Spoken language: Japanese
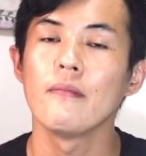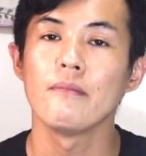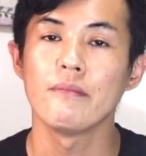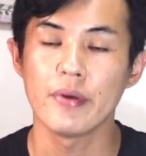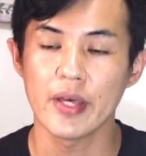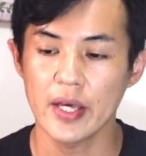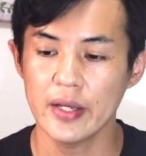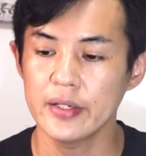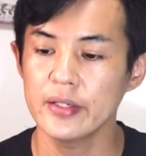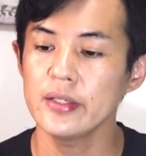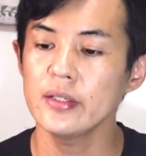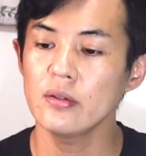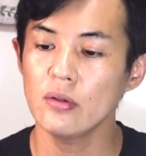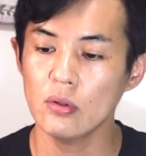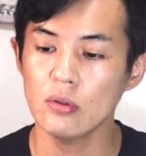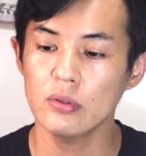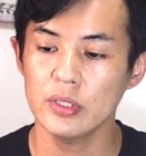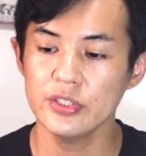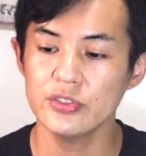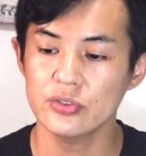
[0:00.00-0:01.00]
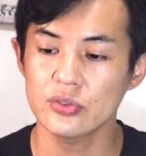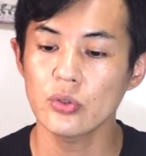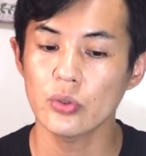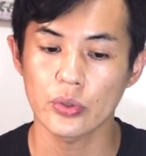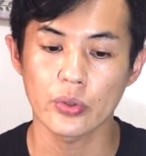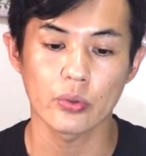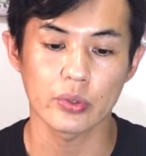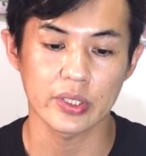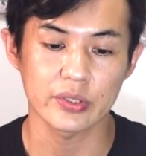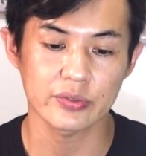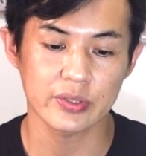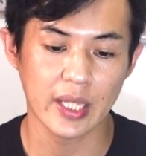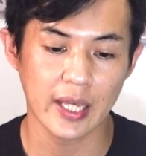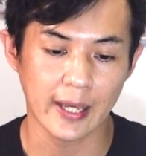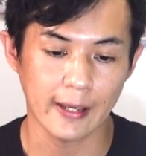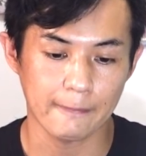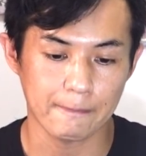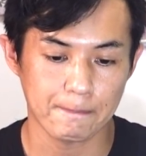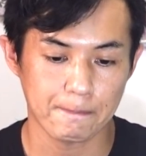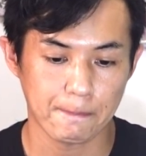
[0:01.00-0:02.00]
ベリーローリスクのようです
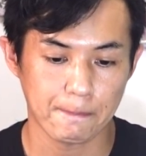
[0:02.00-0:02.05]
ね。